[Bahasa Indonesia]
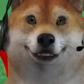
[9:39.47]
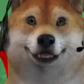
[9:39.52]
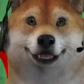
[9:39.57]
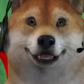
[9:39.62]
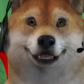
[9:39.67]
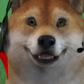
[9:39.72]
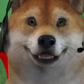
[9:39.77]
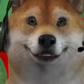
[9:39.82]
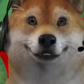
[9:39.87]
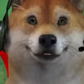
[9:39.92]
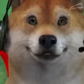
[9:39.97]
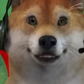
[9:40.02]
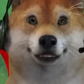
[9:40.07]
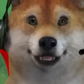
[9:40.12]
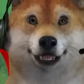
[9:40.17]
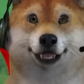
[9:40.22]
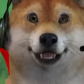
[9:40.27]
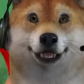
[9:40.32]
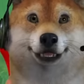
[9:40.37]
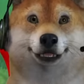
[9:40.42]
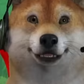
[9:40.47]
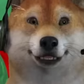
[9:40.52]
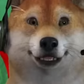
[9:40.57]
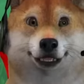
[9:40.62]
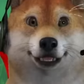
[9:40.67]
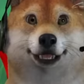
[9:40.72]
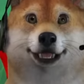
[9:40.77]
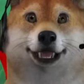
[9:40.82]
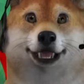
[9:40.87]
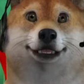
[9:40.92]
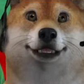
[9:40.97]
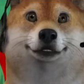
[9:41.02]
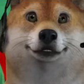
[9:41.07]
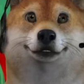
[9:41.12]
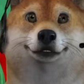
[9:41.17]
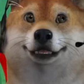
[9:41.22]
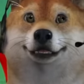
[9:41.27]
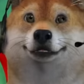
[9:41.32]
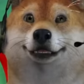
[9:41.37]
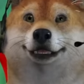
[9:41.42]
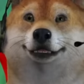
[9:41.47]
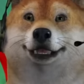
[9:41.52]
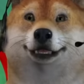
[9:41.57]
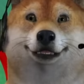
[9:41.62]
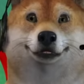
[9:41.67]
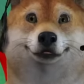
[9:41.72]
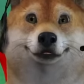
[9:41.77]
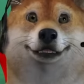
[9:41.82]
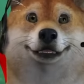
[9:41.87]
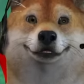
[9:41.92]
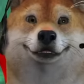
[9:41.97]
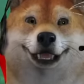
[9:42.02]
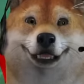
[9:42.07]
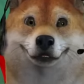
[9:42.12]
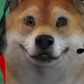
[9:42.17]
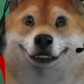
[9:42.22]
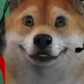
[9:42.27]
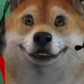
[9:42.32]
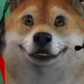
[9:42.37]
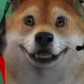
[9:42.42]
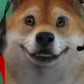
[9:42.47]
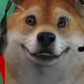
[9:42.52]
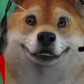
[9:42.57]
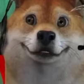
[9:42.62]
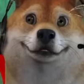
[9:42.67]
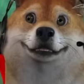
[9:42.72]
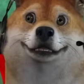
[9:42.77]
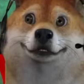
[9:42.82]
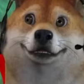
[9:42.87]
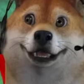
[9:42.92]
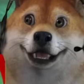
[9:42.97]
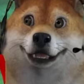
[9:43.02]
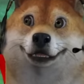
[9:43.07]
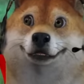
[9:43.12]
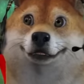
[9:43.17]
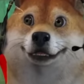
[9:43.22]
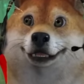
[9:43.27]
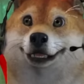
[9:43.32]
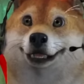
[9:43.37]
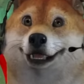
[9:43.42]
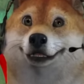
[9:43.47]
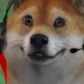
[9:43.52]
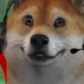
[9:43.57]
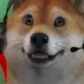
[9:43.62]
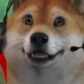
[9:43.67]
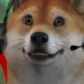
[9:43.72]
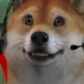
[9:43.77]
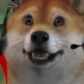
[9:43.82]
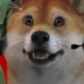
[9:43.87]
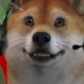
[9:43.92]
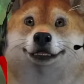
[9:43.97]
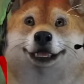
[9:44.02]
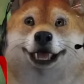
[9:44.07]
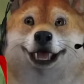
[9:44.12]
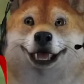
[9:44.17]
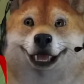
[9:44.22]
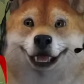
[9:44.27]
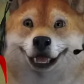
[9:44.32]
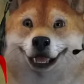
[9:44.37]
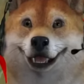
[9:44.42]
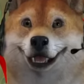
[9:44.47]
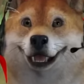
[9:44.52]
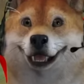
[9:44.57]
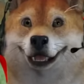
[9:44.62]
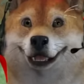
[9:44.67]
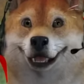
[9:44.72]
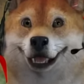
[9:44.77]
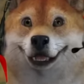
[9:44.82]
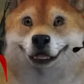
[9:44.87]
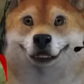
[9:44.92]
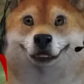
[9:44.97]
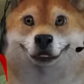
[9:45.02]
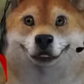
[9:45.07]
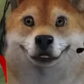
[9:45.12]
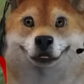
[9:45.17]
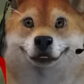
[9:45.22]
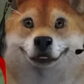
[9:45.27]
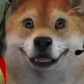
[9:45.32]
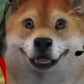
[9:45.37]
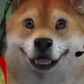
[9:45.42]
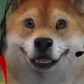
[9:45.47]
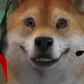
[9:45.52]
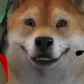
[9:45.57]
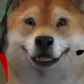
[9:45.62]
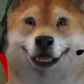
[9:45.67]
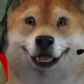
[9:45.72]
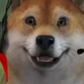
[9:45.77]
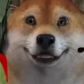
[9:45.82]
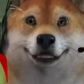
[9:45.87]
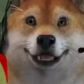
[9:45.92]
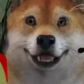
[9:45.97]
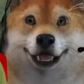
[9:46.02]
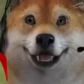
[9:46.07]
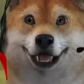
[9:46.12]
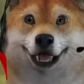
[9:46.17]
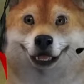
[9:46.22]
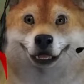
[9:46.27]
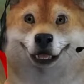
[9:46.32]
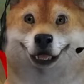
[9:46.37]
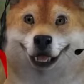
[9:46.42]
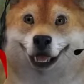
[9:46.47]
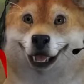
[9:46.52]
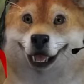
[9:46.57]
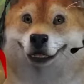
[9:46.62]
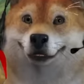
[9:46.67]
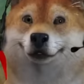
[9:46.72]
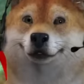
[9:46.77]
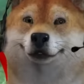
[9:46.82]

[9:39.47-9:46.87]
Kita isap dulu, kita isap dulu. Oke, sip, sip, sip, sip. Sabar, Bang, sabar, Bang. Eh, kabur, kabur, kabur ikan gedenya datang. Nanti kau ya, nanti kau.